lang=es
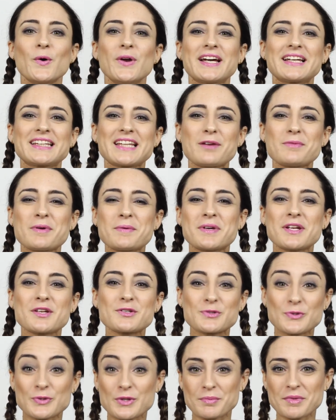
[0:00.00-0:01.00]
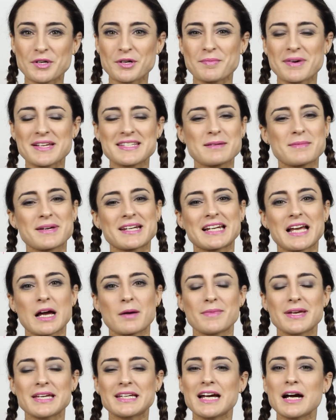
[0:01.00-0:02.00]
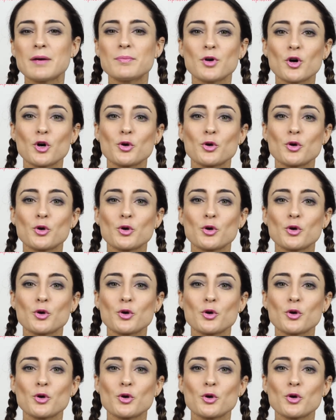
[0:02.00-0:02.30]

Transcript: Hola, ¿qué tal? Bienvenidos un domingo más a Marlea Makeup.